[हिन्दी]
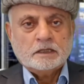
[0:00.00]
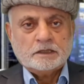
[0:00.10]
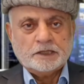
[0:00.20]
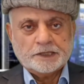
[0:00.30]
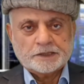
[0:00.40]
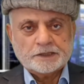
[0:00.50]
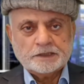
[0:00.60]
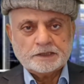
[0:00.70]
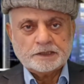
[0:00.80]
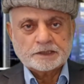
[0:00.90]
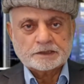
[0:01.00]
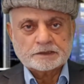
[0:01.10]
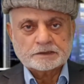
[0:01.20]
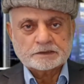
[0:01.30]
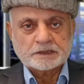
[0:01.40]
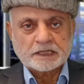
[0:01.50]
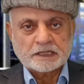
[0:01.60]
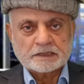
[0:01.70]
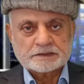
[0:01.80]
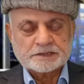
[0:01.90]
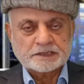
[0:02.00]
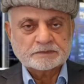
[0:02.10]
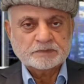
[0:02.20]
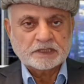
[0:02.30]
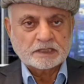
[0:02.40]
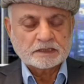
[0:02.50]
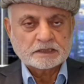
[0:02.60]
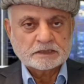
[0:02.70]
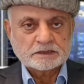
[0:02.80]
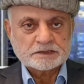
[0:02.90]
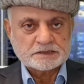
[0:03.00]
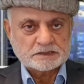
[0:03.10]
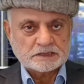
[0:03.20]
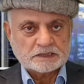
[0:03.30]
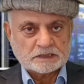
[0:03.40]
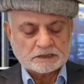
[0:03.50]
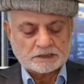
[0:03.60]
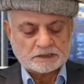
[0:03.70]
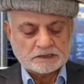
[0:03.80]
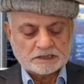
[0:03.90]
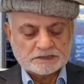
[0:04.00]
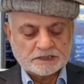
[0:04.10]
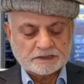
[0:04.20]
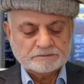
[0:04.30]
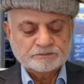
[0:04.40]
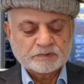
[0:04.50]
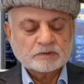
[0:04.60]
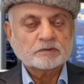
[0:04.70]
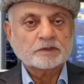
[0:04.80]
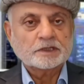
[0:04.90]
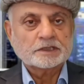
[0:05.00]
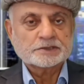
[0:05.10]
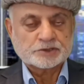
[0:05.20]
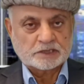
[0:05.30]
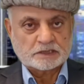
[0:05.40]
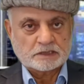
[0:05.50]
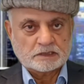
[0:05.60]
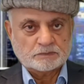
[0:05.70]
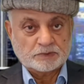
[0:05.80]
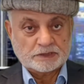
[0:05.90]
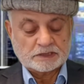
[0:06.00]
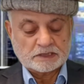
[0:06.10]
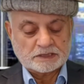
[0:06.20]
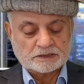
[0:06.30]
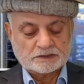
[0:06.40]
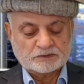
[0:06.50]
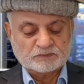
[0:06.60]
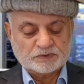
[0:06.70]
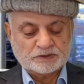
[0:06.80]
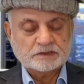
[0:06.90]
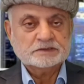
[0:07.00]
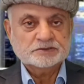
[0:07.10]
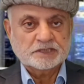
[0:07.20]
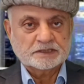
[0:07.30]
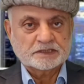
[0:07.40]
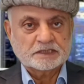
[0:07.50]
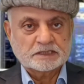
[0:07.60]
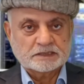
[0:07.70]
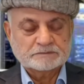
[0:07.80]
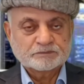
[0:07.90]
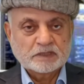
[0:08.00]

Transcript: लेकिन एक गैर जानबदाराना तजिया अगर किया जाए तो एक इशारा अमेरिका की तरफ भी जाता है